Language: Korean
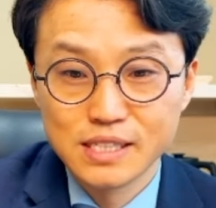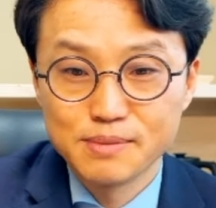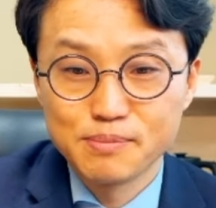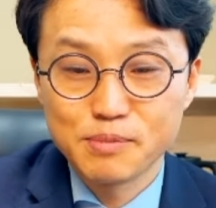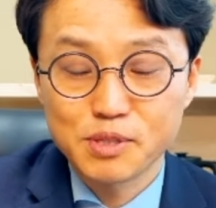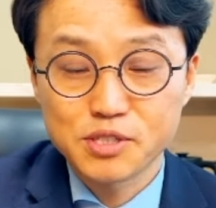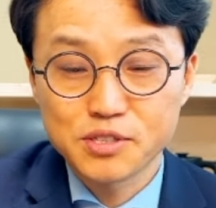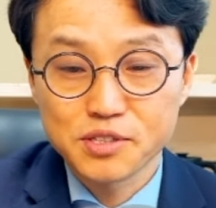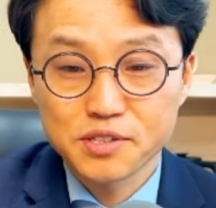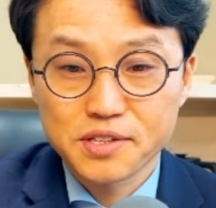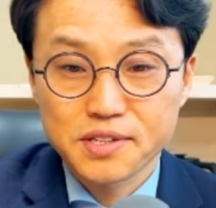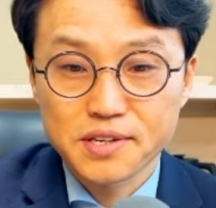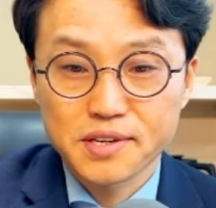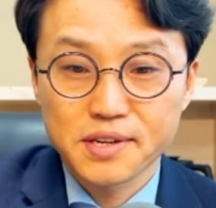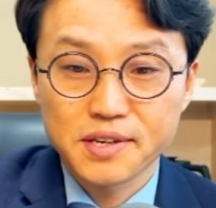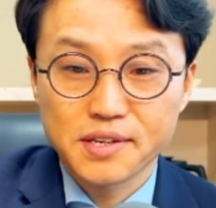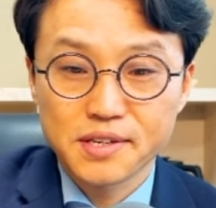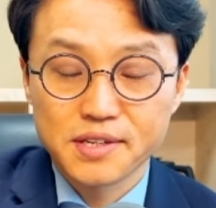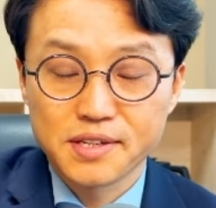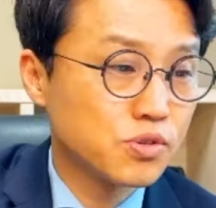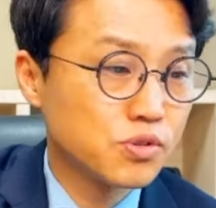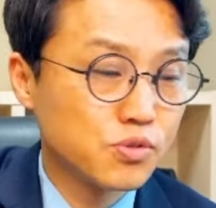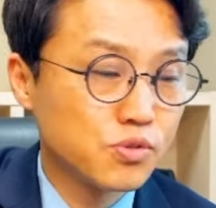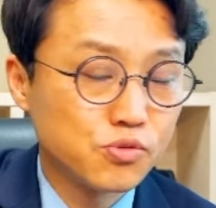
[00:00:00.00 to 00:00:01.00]
막
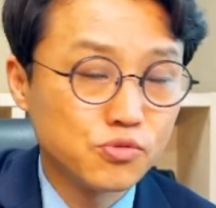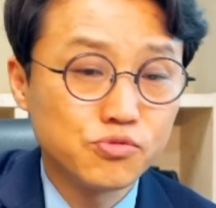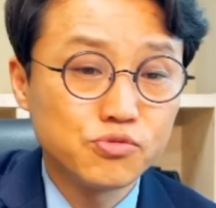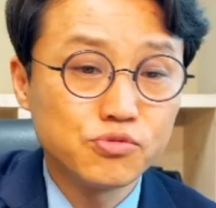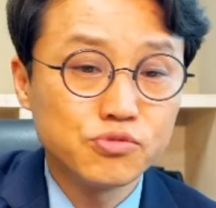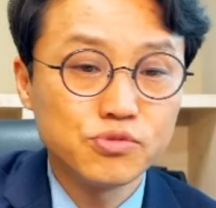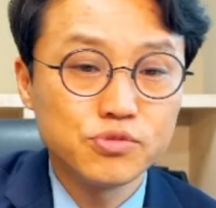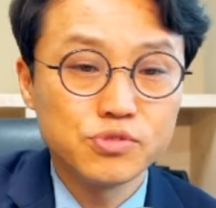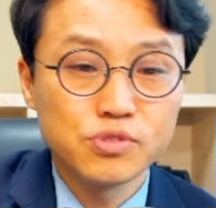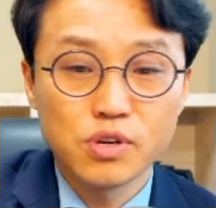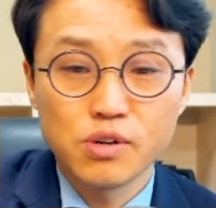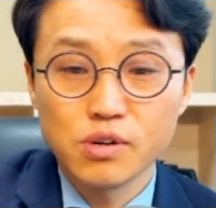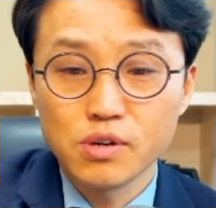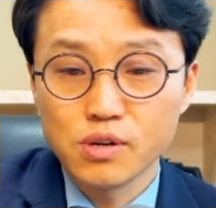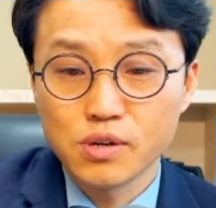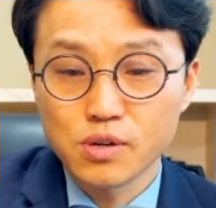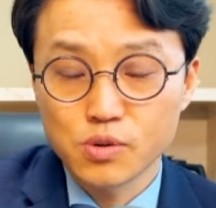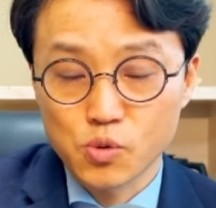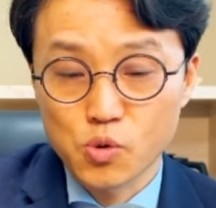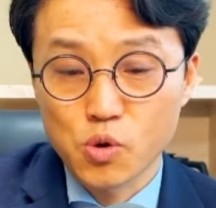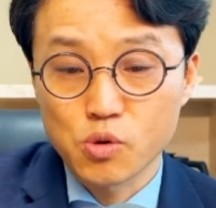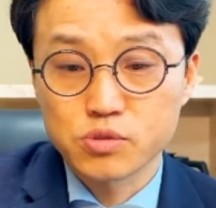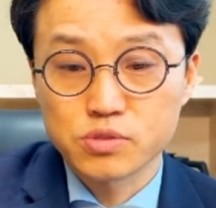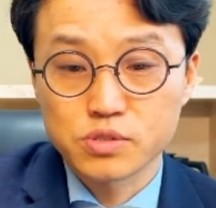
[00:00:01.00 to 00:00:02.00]
그렇게
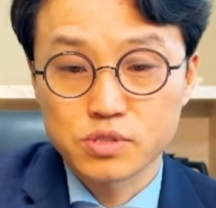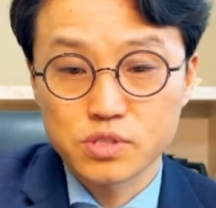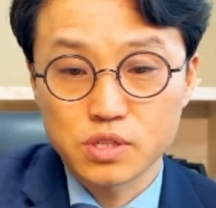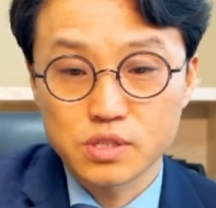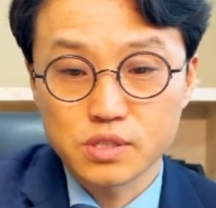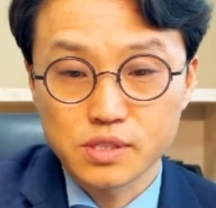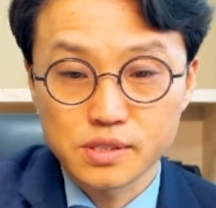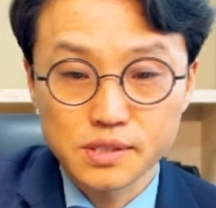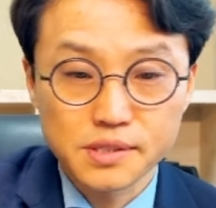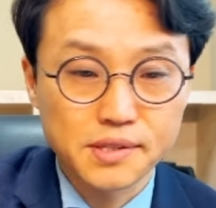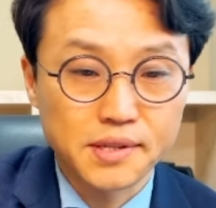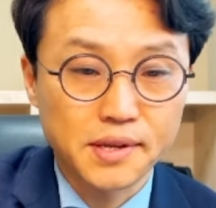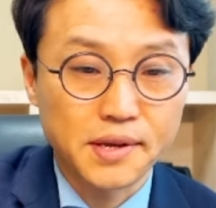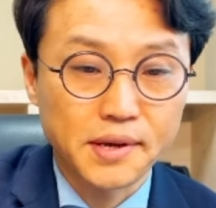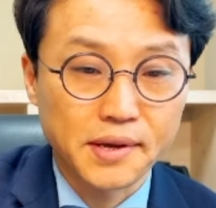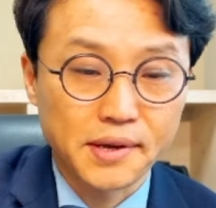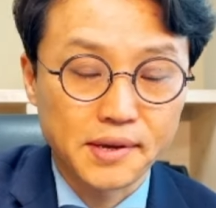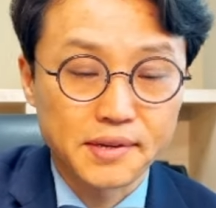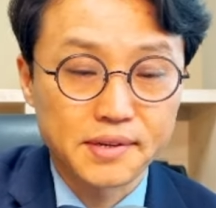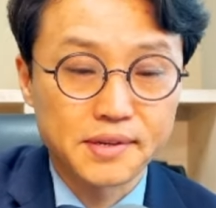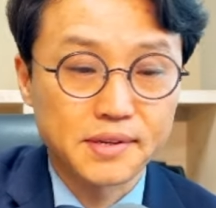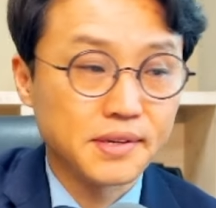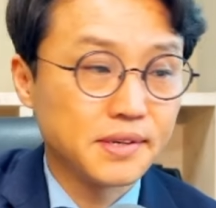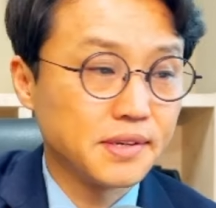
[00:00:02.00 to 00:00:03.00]
우여곡절
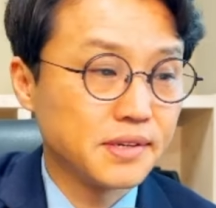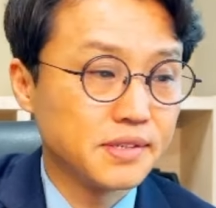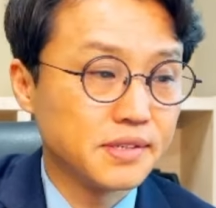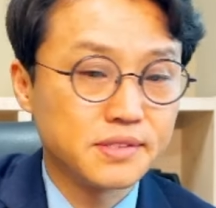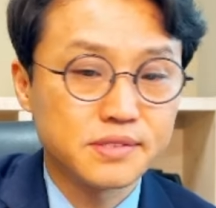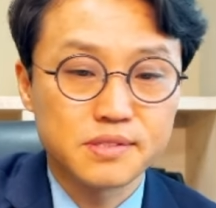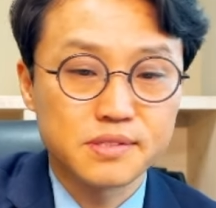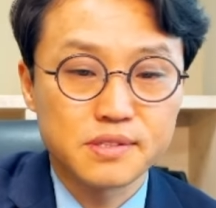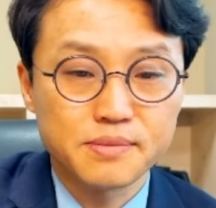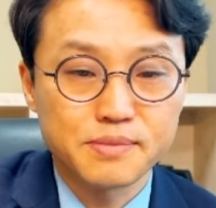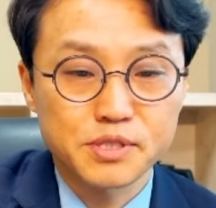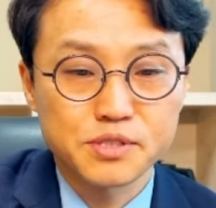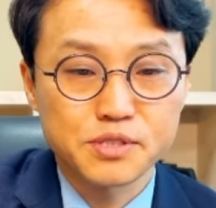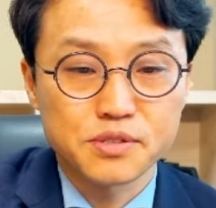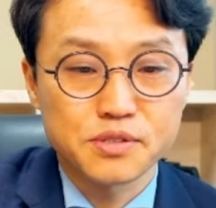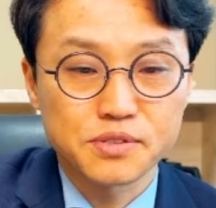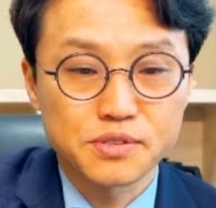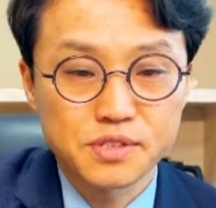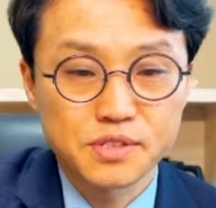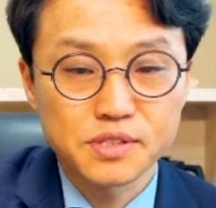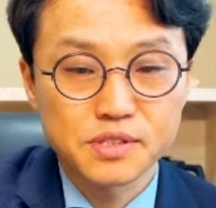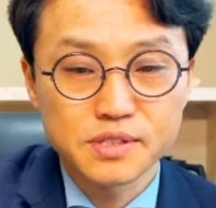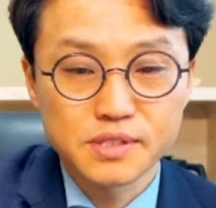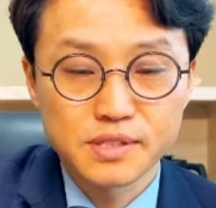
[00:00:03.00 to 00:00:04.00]
끝에 이스라엘
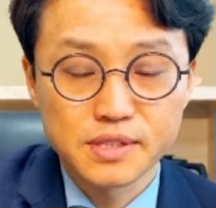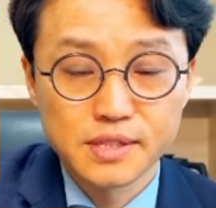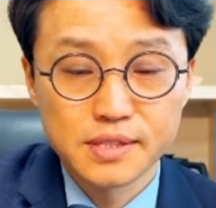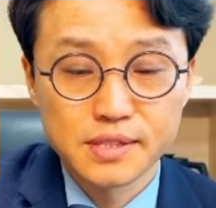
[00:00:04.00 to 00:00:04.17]
백성들이